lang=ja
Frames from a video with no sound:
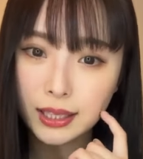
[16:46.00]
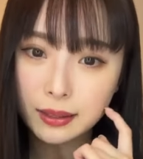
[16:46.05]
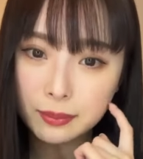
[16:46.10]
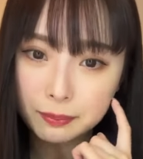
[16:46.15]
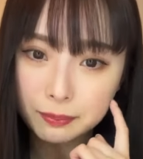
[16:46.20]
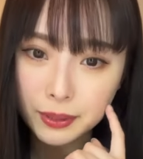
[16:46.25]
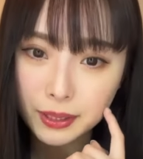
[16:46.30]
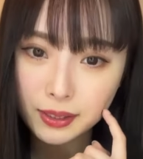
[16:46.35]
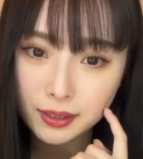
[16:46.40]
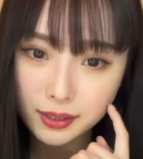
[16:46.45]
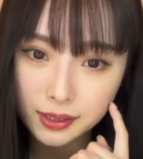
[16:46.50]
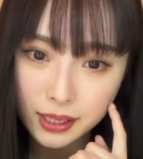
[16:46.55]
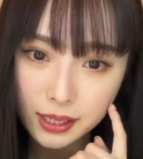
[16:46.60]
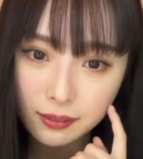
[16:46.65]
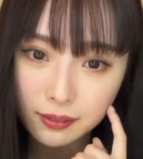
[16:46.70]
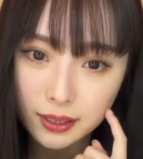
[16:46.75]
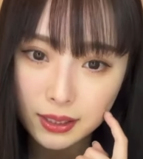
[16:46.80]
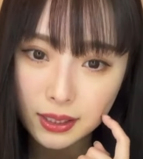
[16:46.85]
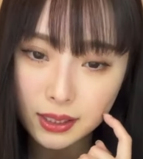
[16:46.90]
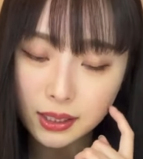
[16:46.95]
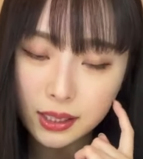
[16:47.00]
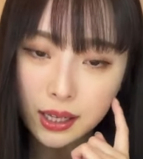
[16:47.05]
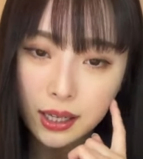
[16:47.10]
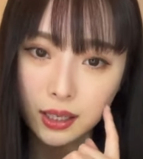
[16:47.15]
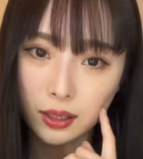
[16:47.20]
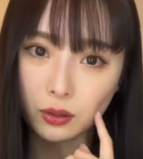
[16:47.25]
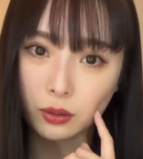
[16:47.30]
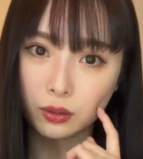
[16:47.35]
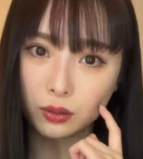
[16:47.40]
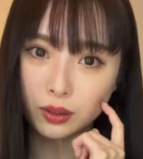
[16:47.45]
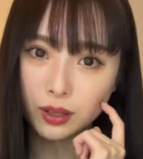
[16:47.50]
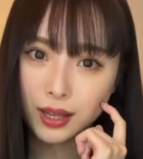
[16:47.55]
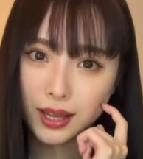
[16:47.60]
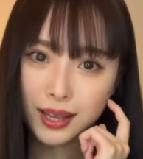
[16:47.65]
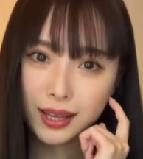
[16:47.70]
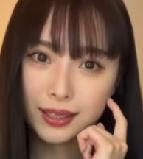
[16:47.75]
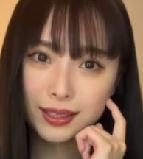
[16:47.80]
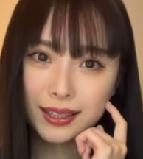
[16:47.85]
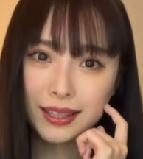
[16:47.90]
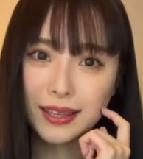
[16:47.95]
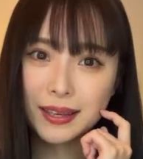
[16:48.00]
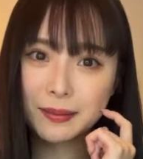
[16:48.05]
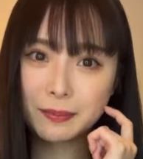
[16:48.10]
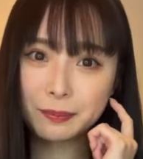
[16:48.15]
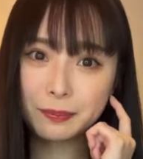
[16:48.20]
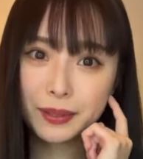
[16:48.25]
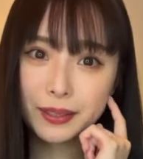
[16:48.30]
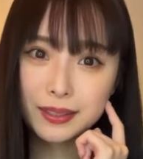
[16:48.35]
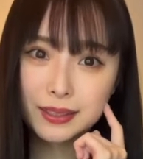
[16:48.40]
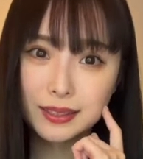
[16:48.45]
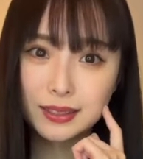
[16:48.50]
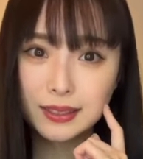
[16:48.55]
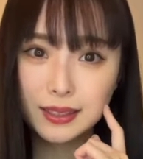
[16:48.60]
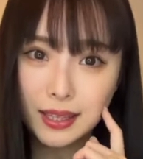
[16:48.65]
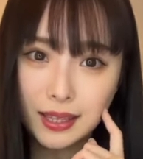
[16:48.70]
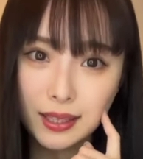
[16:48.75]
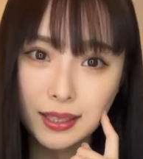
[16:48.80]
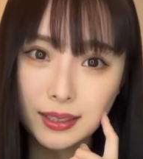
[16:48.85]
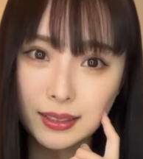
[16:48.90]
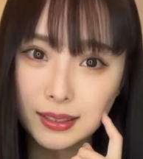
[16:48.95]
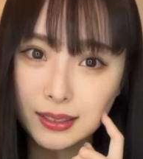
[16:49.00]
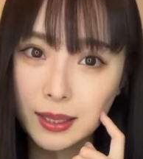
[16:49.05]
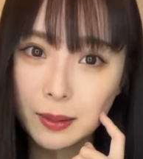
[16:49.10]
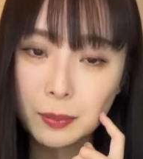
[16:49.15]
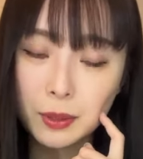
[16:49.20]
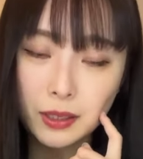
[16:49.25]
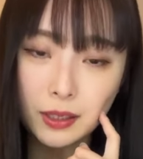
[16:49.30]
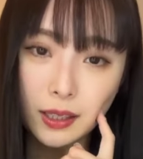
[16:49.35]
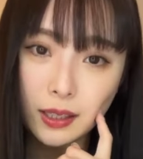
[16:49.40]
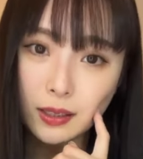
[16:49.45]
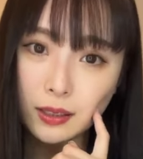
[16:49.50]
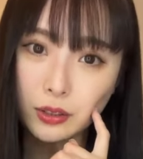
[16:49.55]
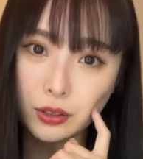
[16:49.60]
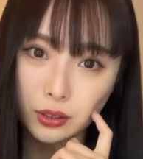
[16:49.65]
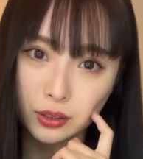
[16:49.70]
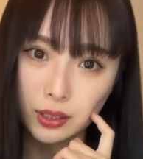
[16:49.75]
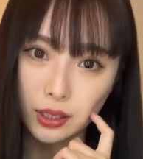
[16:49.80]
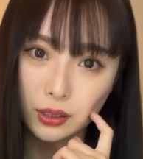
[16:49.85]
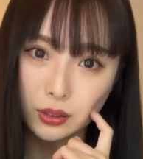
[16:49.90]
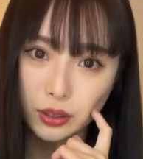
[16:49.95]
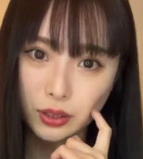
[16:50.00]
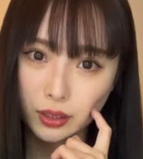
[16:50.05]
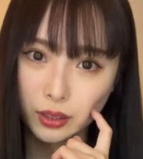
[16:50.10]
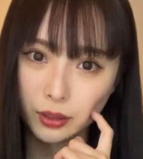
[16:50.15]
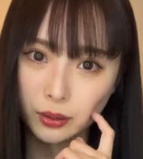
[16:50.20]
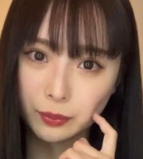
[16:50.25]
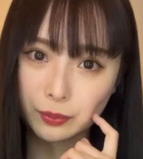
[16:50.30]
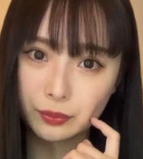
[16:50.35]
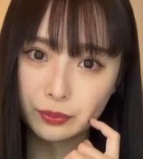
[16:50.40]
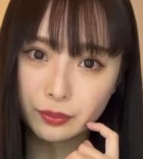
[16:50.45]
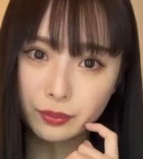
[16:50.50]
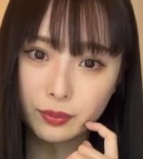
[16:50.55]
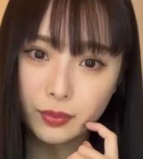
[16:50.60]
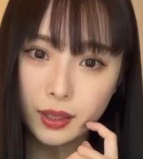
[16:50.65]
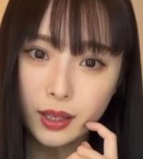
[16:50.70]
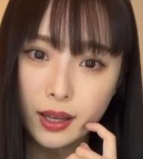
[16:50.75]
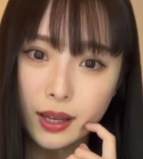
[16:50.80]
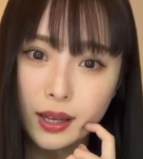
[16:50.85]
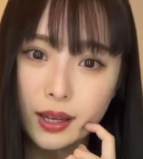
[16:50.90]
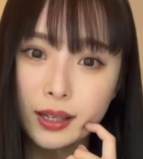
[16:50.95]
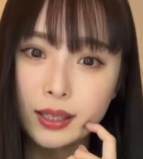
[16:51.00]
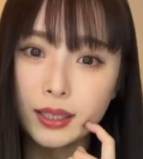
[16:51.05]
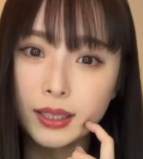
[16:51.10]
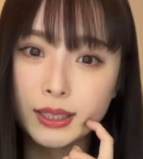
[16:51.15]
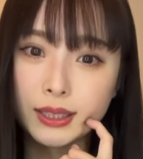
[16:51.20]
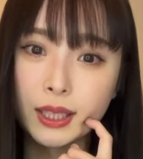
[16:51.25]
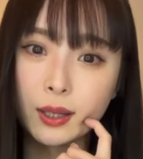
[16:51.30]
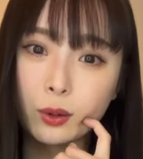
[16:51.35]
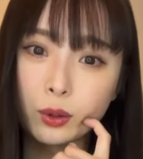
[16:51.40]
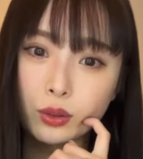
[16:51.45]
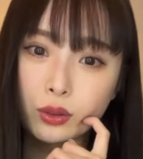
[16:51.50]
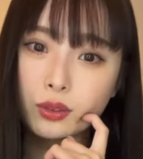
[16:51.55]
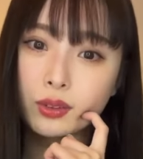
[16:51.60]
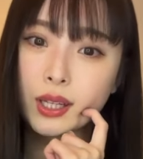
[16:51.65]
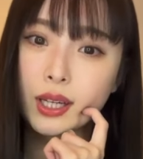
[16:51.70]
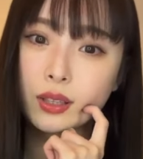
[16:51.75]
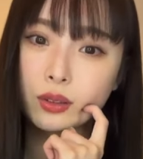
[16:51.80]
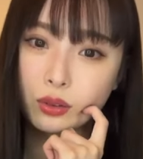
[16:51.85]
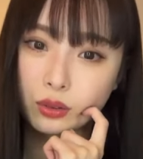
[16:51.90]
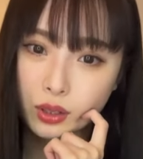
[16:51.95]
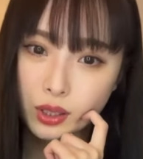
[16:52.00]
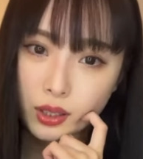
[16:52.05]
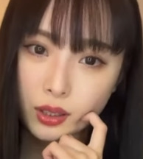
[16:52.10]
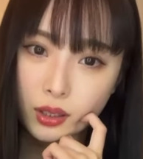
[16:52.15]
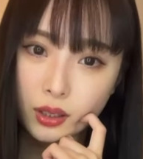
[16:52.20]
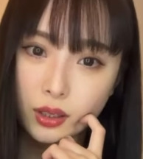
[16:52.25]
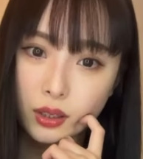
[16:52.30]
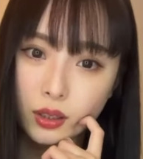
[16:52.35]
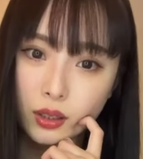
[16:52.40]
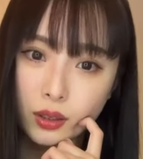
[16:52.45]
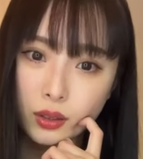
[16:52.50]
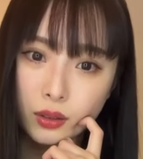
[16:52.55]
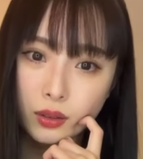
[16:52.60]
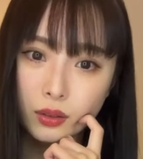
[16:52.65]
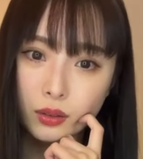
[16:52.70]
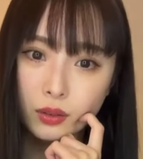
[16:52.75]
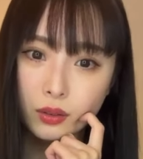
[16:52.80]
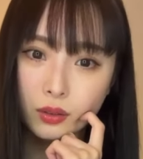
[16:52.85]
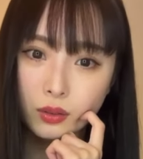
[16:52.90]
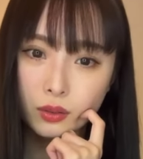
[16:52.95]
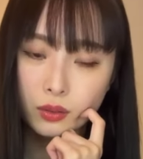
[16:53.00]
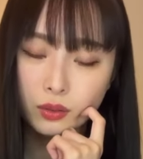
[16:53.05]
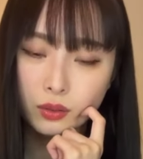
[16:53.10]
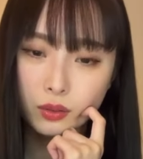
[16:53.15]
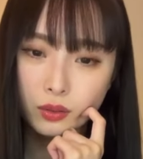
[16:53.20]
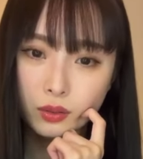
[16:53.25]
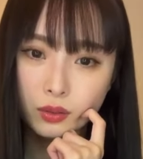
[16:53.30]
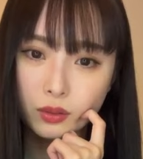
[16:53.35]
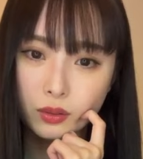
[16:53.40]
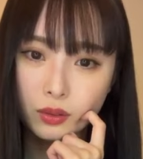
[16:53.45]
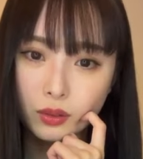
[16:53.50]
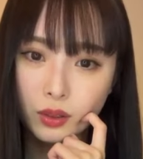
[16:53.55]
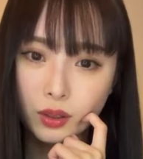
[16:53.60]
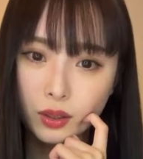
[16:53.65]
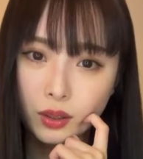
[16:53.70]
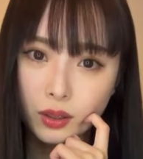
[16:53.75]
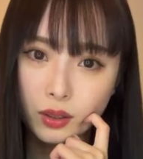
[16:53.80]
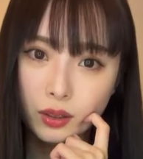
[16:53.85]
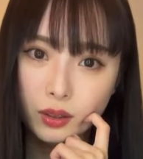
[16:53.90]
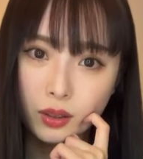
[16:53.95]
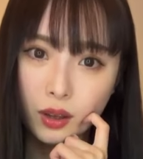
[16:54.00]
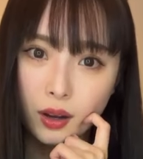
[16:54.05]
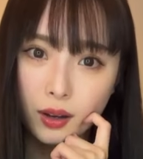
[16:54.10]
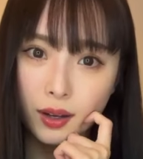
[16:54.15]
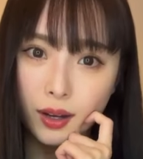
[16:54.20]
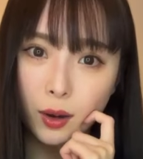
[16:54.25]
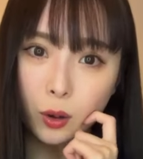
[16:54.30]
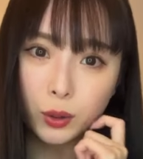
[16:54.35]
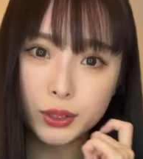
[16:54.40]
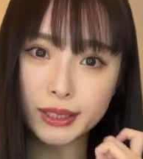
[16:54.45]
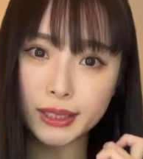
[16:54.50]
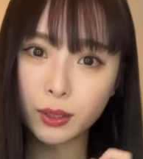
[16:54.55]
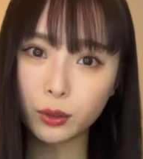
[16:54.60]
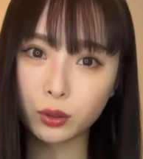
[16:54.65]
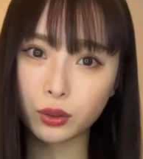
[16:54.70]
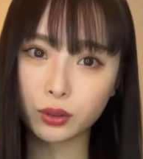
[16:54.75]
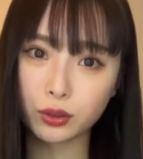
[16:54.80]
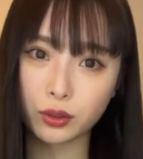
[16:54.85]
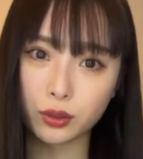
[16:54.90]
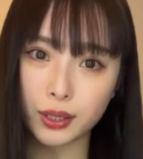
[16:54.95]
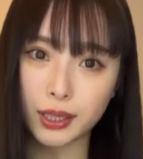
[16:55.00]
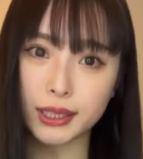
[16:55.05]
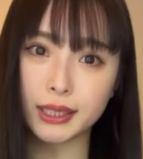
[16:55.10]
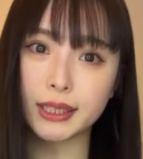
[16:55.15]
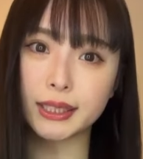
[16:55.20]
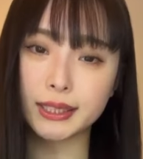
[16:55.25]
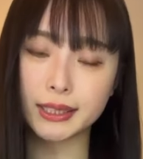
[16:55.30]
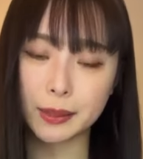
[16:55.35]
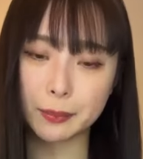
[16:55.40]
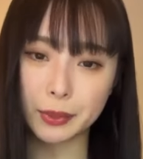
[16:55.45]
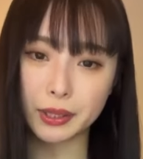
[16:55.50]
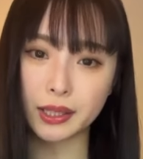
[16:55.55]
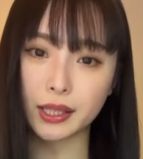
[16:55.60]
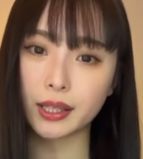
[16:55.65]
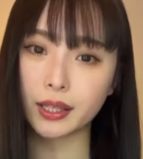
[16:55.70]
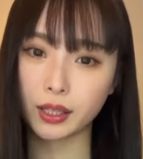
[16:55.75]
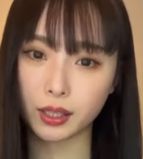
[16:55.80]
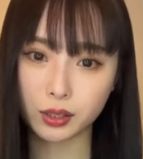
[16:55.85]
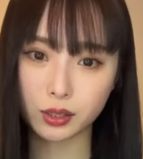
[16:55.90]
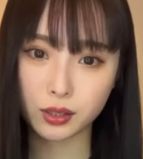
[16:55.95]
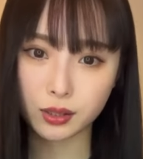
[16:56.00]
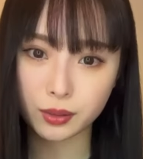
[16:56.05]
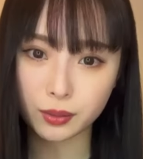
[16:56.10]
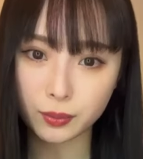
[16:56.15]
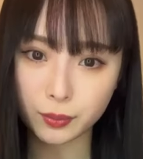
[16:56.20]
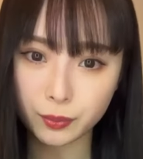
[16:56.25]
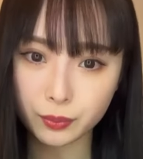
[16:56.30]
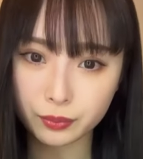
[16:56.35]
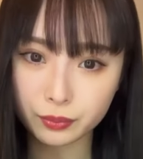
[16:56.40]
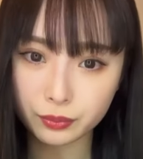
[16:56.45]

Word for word: 金髪にはしないの金髪ねしてみたいですねいつかしたことないのでなんかお仕事とかでしてみたいです